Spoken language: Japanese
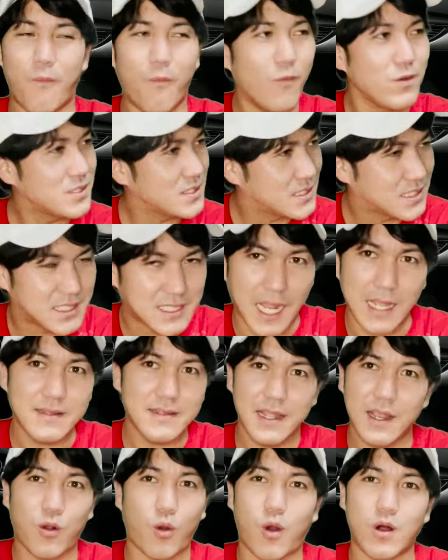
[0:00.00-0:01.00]
おっちゃん
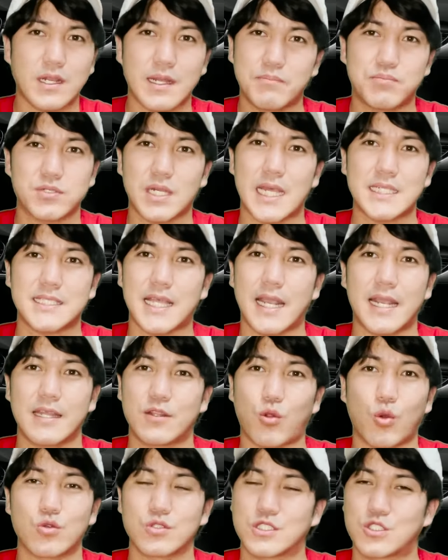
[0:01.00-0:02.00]
でこれぶら下げ
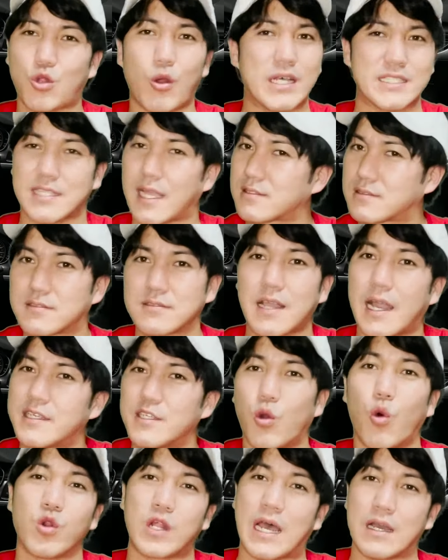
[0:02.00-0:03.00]
とる人はさすが
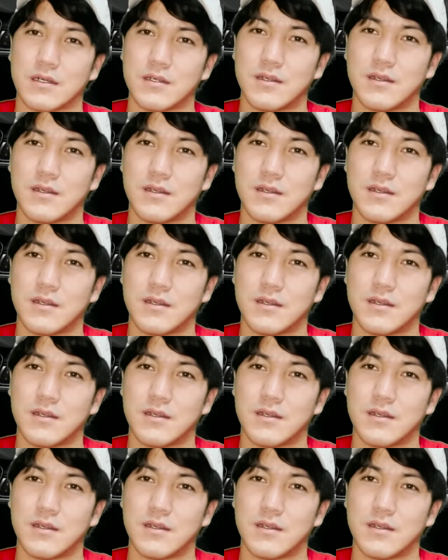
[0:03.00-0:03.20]
におらん。